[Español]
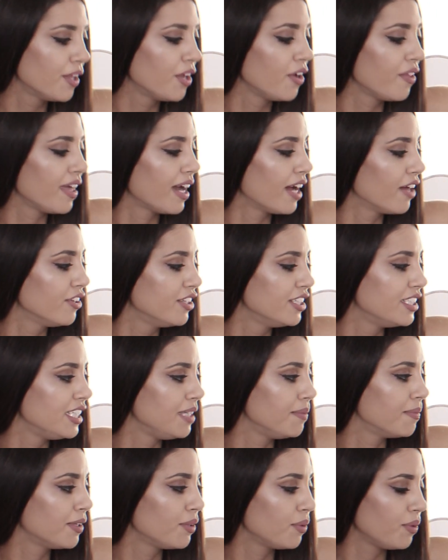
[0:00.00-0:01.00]
te me he dejado
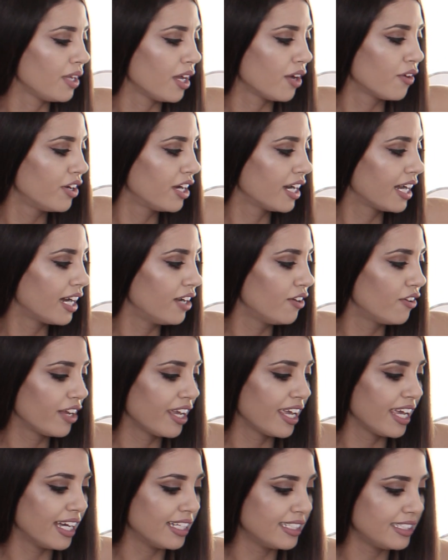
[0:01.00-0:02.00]
encima tuya con el
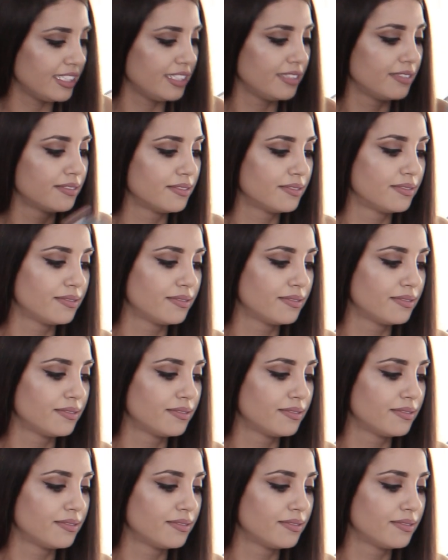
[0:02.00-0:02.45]
calor que hace